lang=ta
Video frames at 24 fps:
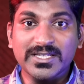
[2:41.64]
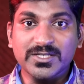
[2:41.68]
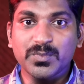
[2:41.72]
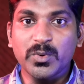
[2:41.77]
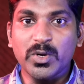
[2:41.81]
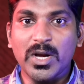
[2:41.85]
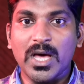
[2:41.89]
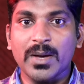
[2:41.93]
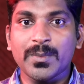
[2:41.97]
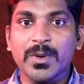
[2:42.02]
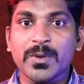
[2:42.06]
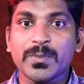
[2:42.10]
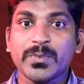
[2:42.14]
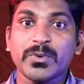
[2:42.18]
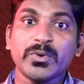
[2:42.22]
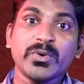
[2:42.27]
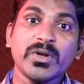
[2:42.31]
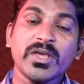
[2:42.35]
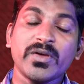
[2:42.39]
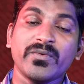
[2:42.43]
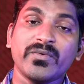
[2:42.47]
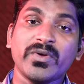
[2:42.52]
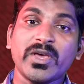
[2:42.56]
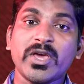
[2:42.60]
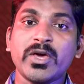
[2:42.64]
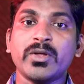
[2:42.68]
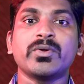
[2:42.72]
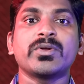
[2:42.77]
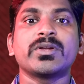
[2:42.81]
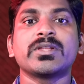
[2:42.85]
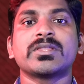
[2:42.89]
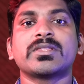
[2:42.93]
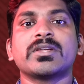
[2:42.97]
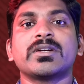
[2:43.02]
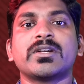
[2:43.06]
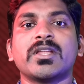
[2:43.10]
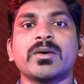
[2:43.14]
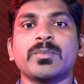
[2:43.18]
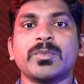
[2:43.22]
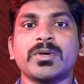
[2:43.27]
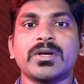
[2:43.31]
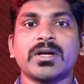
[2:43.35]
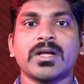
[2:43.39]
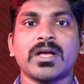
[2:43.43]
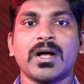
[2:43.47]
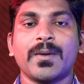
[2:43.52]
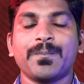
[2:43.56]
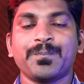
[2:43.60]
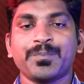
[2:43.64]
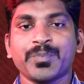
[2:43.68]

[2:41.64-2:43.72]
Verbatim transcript: ஹிஸ்புல்லா அமைப்பினுடைய வேறொரு திட்டம் இருக்கான்